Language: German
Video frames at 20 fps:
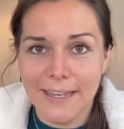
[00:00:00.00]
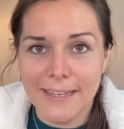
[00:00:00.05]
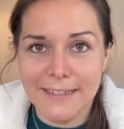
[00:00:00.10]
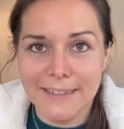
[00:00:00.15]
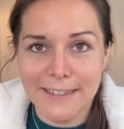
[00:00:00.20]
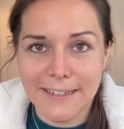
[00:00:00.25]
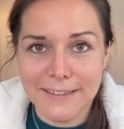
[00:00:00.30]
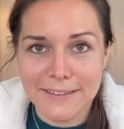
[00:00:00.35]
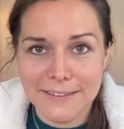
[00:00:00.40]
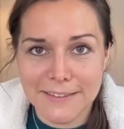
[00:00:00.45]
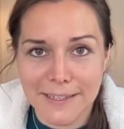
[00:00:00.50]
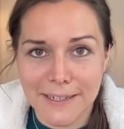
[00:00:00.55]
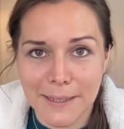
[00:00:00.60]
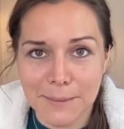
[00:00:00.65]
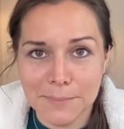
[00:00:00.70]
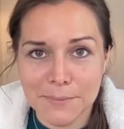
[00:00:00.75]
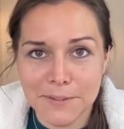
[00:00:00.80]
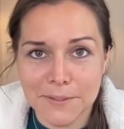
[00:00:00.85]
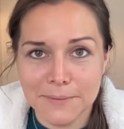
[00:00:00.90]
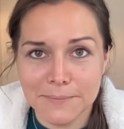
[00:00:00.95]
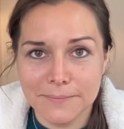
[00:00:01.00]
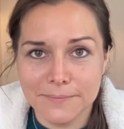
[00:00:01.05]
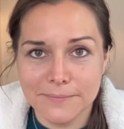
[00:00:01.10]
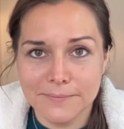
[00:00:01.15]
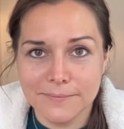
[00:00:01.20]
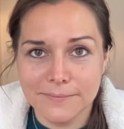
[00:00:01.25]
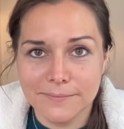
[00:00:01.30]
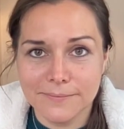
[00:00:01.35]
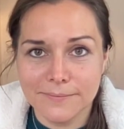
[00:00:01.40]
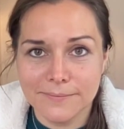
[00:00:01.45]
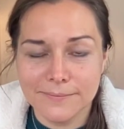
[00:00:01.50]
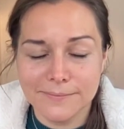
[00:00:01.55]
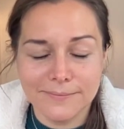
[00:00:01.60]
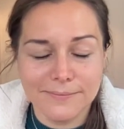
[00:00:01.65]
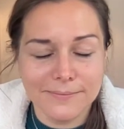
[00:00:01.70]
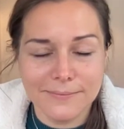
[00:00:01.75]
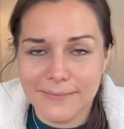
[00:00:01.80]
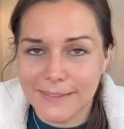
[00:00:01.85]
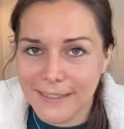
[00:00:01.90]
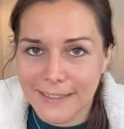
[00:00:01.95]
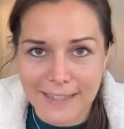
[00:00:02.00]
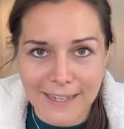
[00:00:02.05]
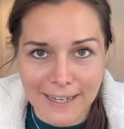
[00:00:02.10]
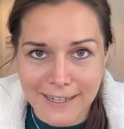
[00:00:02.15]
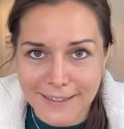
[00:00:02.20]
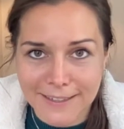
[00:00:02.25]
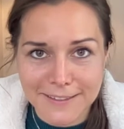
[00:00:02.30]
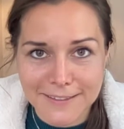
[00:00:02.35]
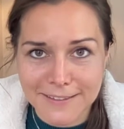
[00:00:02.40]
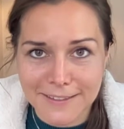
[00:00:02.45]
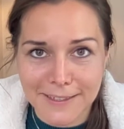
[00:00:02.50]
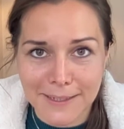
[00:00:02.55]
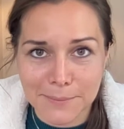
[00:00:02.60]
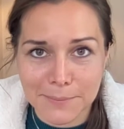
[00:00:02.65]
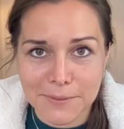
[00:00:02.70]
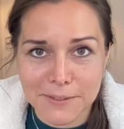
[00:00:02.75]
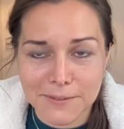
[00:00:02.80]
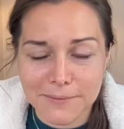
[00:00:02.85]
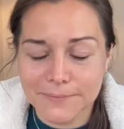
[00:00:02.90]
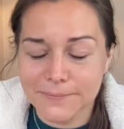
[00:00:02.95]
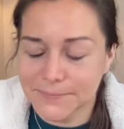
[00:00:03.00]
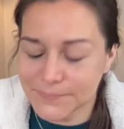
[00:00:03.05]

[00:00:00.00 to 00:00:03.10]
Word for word: nichts klappt, gar nichts klappt.